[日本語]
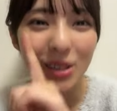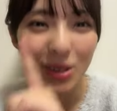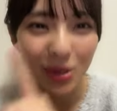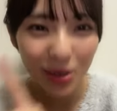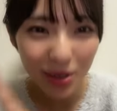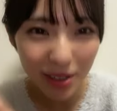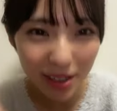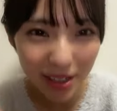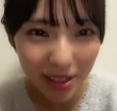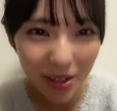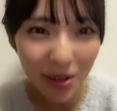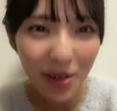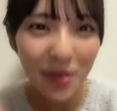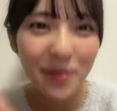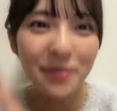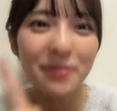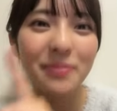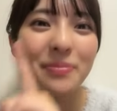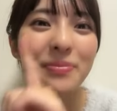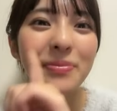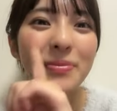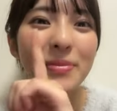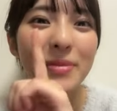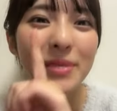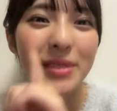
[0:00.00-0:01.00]
のりの
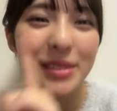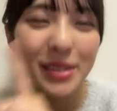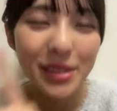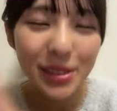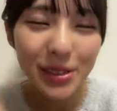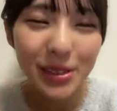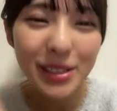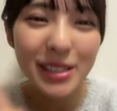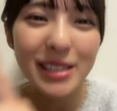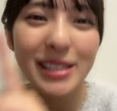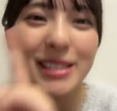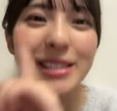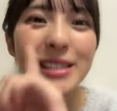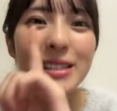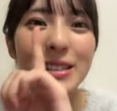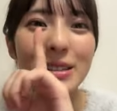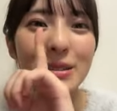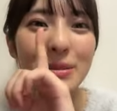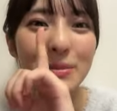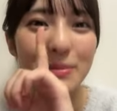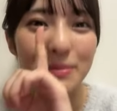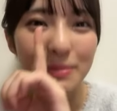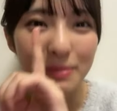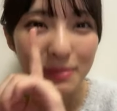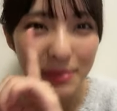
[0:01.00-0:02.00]
11
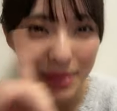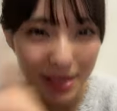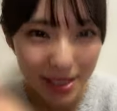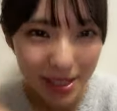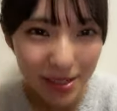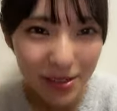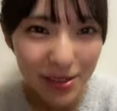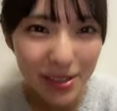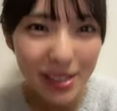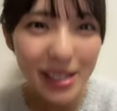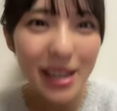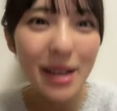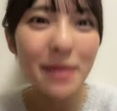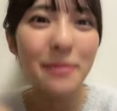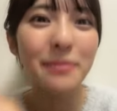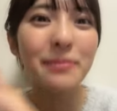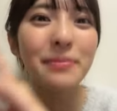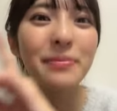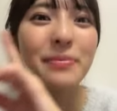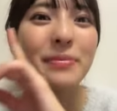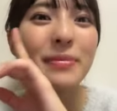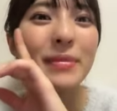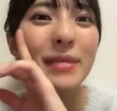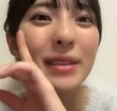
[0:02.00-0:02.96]
位みちおちゃんもう